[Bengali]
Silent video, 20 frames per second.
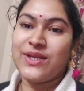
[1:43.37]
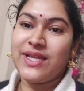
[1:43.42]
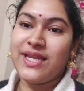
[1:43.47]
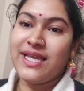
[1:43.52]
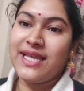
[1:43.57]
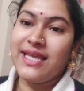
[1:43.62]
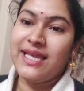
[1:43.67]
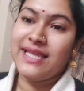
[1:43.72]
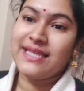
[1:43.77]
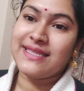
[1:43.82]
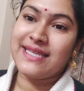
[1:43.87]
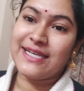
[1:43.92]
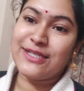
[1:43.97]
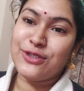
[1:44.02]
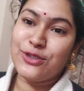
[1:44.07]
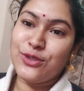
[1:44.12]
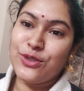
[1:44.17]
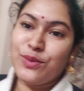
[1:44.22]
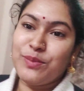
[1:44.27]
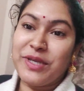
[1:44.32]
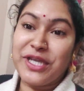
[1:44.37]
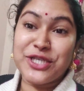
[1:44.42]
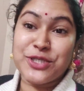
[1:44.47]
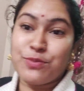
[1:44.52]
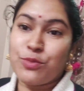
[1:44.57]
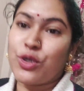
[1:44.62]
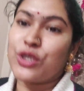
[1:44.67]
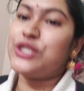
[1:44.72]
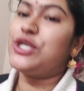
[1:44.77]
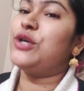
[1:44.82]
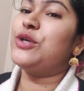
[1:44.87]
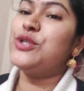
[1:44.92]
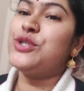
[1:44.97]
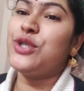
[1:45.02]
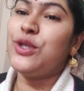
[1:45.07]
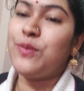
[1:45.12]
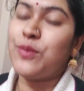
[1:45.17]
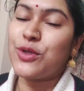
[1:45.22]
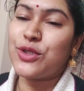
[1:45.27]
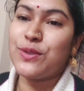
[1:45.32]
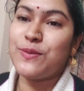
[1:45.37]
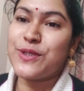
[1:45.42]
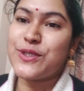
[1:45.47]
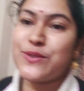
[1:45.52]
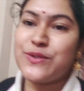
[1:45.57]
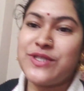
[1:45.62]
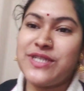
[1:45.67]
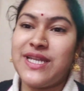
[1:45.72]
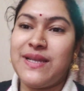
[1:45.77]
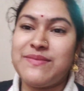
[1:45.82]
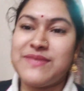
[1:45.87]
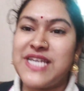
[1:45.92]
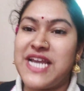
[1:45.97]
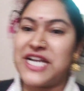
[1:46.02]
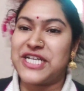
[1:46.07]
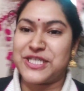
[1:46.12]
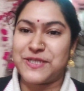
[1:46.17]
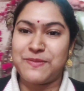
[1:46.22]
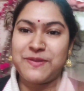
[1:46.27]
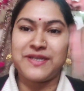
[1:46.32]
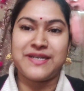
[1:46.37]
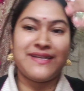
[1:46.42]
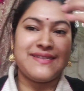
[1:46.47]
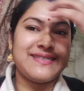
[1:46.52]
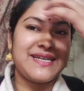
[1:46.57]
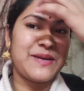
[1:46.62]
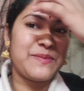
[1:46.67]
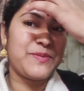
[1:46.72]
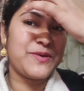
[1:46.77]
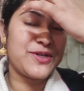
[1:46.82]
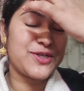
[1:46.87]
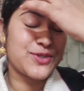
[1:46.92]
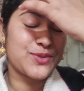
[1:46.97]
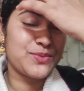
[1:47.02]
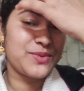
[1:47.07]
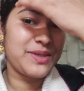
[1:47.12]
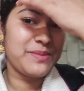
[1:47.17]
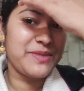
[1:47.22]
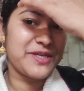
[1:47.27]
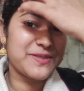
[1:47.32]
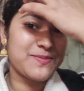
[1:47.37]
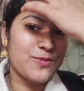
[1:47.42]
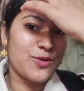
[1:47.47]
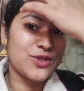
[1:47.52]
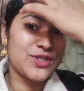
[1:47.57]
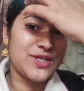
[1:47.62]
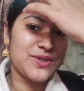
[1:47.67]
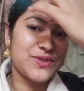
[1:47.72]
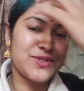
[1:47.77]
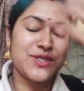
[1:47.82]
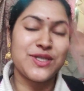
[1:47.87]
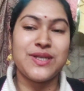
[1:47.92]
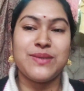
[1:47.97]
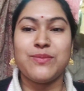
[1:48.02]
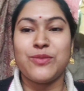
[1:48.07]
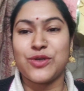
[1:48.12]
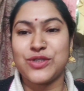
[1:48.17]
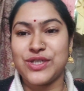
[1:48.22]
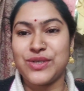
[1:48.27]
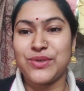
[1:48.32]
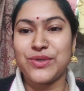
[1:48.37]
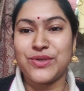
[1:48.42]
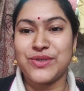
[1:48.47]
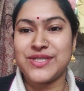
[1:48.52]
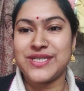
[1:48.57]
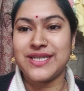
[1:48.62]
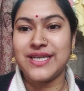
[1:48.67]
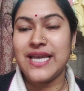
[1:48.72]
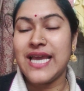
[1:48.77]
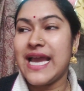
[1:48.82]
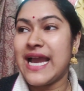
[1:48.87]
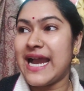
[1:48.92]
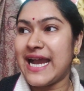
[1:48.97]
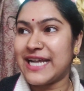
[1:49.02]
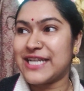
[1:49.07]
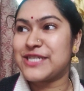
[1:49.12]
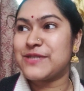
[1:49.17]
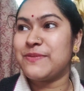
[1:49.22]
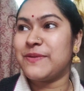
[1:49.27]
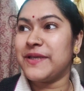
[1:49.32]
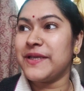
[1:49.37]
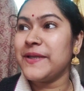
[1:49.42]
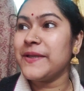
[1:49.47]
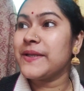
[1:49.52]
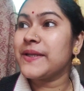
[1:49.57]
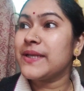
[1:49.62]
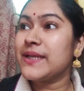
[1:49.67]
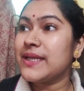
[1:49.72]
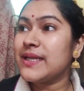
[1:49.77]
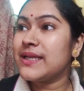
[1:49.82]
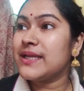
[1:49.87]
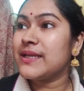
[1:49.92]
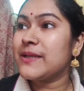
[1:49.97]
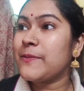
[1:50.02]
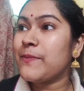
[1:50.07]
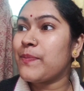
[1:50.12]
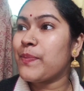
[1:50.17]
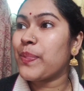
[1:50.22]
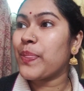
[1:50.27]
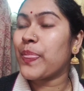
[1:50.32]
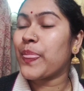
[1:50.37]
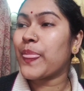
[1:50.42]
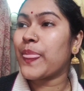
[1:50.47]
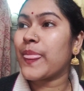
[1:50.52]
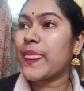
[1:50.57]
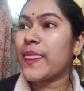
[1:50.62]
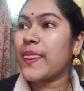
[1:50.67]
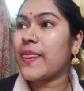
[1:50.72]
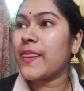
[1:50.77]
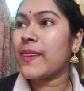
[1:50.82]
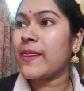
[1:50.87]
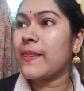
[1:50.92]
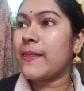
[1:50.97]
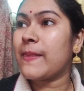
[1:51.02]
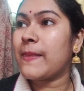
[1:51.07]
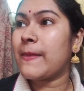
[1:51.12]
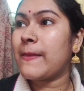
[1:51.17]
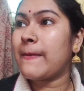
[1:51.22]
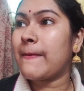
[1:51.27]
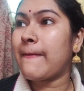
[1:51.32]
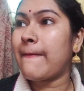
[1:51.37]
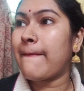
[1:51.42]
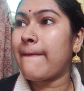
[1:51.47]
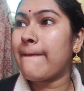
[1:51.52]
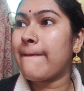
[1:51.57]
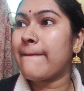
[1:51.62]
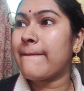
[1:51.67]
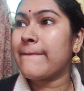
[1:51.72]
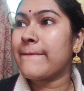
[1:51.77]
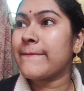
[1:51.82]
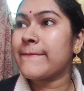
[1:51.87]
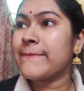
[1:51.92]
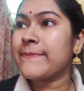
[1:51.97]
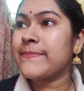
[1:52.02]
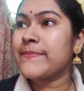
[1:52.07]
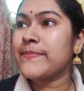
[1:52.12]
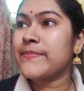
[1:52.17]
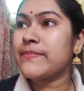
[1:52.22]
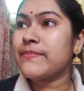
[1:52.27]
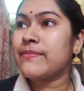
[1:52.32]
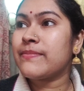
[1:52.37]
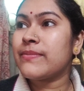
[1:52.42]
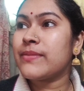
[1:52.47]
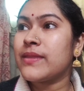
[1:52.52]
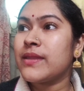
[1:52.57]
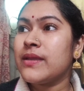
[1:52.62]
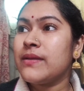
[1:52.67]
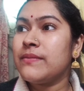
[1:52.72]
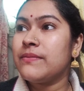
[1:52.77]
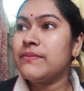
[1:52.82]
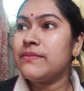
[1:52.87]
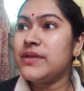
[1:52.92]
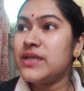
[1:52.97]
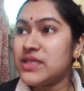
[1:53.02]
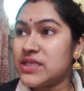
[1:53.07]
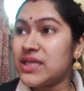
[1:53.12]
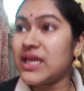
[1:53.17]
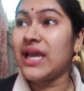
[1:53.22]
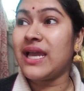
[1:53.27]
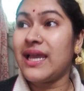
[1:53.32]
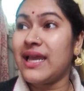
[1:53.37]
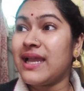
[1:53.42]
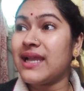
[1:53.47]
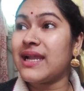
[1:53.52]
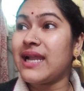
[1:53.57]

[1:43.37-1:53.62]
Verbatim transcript: এরকম বাইরে থেকে ভয়েস ভয়েস দিয়ে মানে অ্যাড করে ভিডিও এডিট করতে আমার ভালো লাগে না তো যেটা হয় ন্যাচারালি তোমাদের সামনে দেওয়ার চেষ্টা করি